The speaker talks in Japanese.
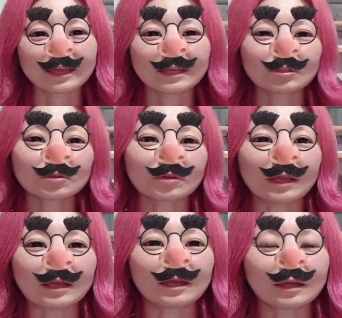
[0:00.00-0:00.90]
ちょっと
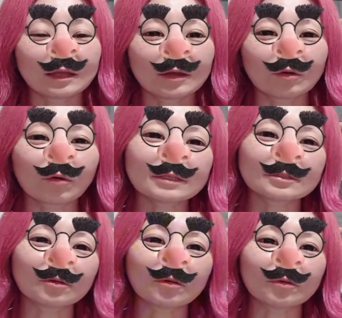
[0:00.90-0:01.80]
ね、5月
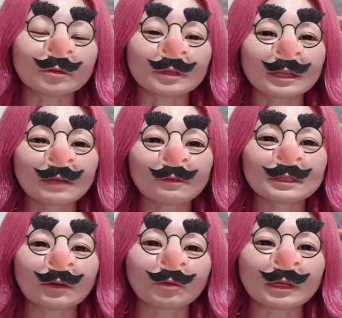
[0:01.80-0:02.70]
の
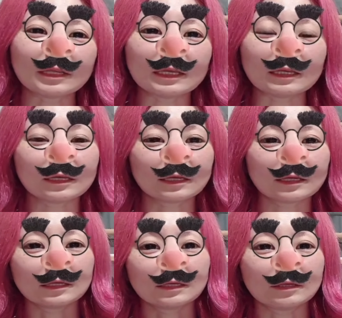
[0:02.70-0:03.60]
デザインフェスタの時に、
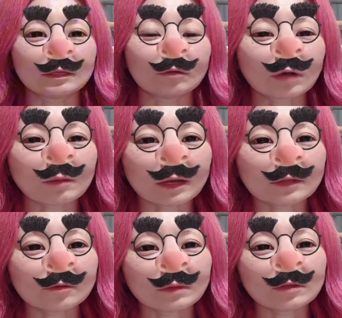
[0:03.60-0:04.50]
横浜
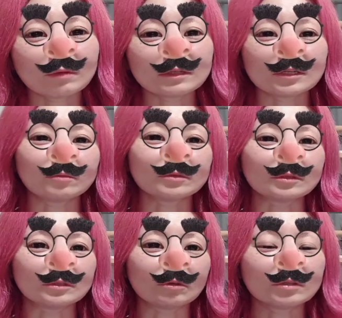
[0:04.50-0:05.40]
ハンドメイドマルシェの分、
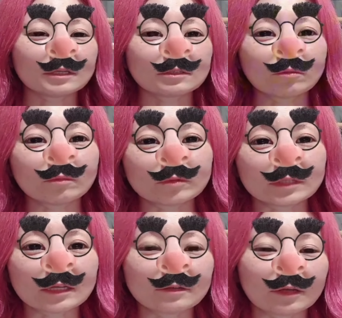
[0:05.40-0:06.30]
6月の分
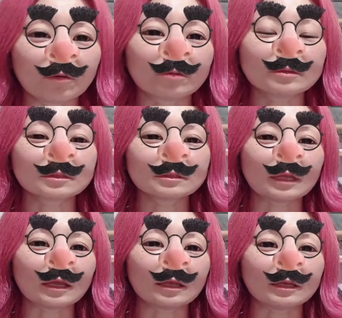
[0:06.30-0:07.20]
なんですけど、作っ
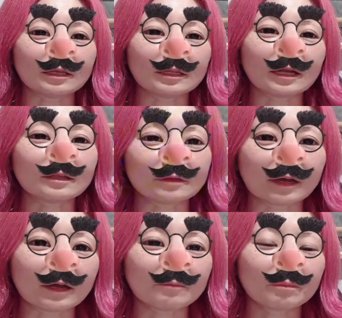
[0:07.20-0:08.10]
ていたんです
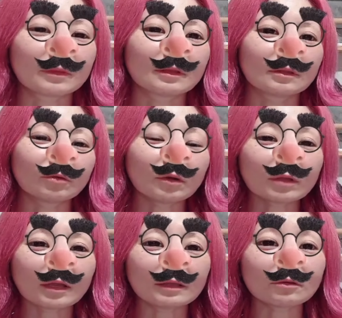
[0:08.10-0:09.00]
が、それを
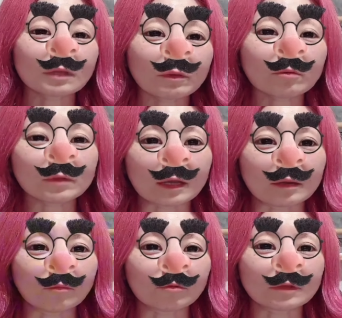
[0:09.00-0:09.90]
ね、念のため予備で
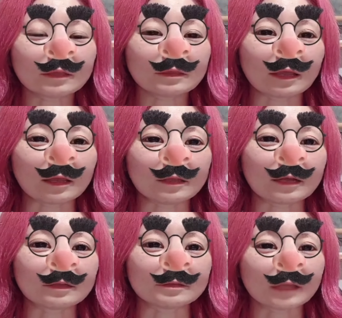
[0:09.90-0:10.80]
持って行っていた
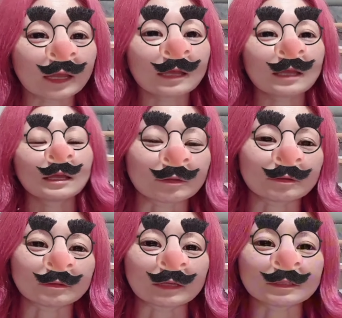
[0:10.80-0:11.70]
んですね。
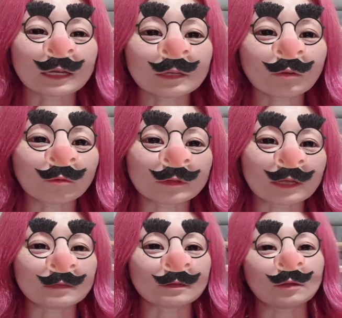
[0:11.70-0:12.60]
さすがにと思ったん
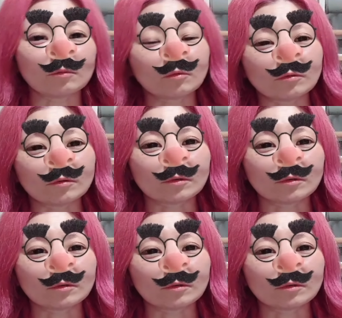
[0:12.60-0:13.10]
ですけれども、